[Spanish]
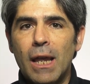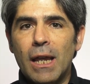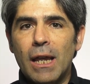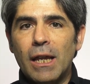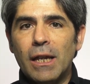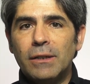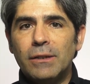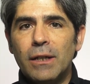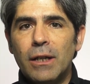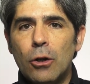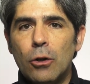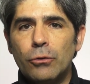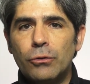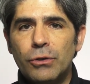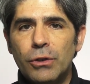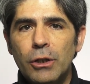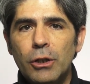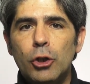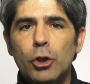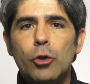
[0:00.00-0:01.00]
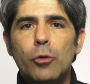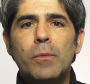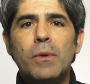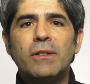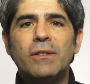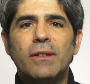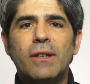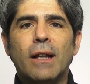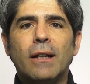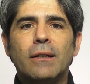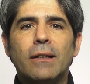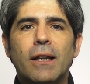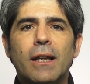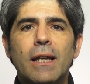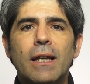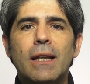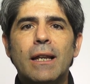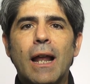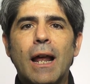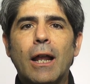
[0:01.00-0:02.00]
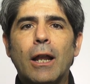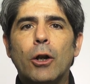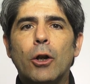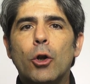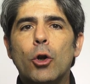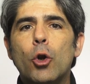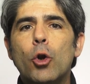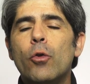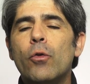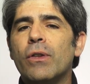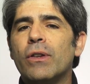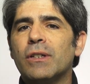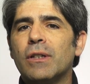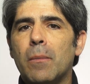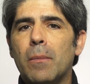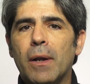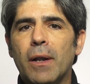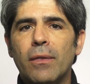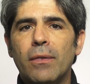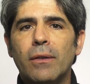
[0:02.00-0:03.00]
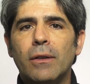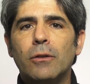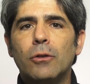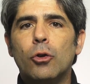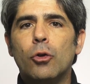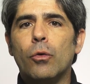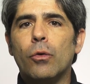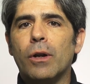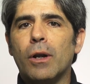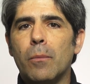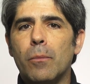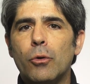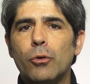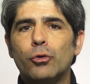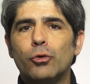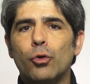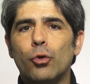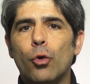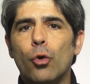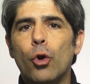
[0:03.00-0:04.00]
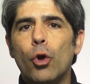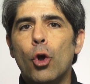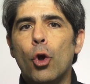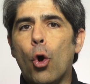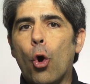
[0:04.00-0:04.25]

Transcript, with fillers: Y si los síntomas de angina no desaparecen con reposo